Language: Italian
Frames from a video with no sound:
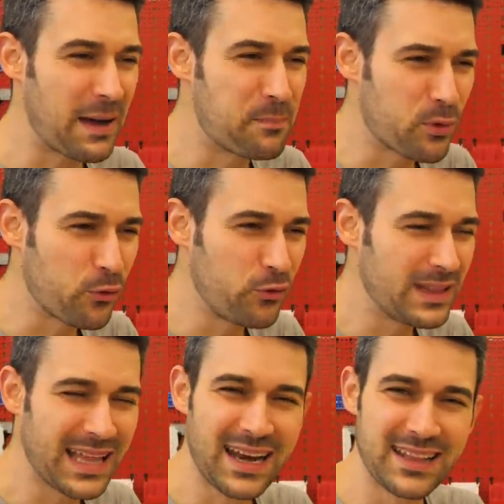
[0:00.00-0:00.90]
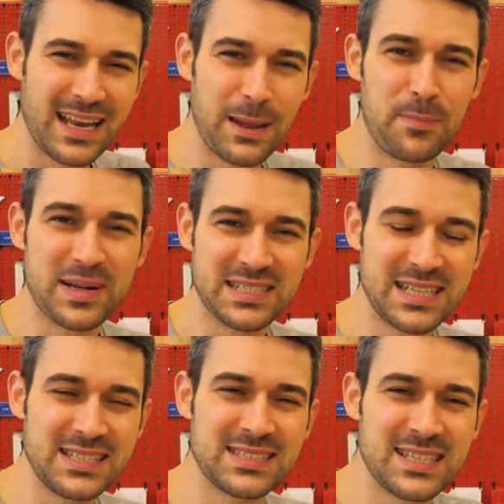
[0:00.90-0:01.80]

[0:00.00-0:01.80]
approfittare della presenza